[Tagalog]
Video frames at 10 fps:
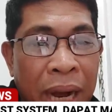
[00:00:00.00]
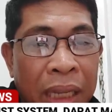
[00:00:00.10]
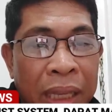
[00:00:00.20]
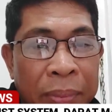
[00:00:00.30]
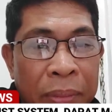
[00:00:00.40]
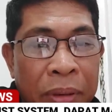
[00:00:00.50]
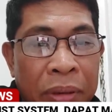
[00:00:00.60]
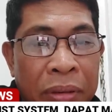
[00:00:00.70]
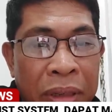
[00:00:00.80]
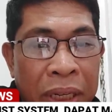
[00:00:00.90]
ang
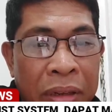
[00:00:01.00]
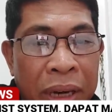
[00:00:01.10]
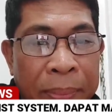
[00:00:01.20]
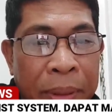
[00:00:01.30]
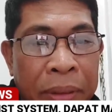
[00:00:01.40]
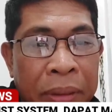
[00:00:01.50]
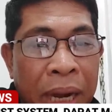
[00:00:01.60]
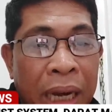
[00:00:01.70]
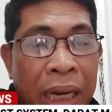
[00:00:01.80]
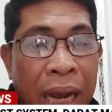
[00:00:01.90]
iboboto ninyo na po
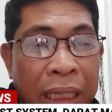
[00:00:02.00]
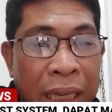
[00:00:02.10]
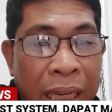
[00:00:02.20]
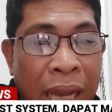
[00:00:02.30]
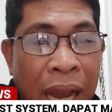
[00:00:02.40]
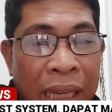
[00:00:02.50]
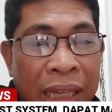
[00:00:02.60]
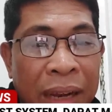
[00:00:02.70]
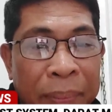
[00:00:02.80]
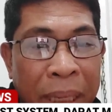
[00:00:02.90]
ang
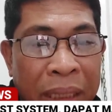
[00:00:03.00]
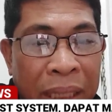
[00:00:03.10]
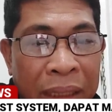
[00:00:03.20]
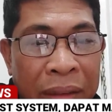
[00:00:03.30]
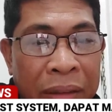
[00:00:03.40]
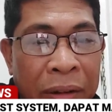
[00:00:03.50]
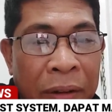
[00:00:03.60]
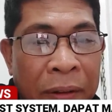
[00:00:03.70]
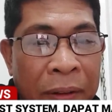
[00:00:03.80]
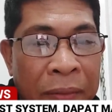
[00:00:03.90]
adhikain ng partido,
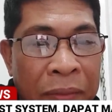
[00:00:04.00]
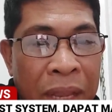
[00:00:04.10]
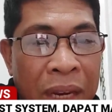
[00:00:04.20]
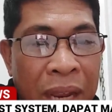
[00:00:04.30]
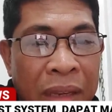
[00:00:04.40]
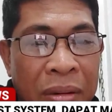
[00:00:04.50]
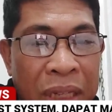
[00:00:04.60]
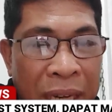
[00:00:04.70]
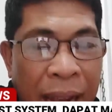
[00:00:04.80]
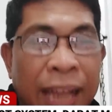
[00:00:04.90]
di na yung
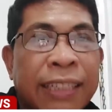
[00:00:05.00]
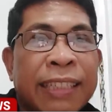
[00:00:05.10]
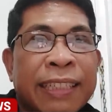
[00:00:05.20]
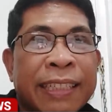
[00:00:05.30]
sikat.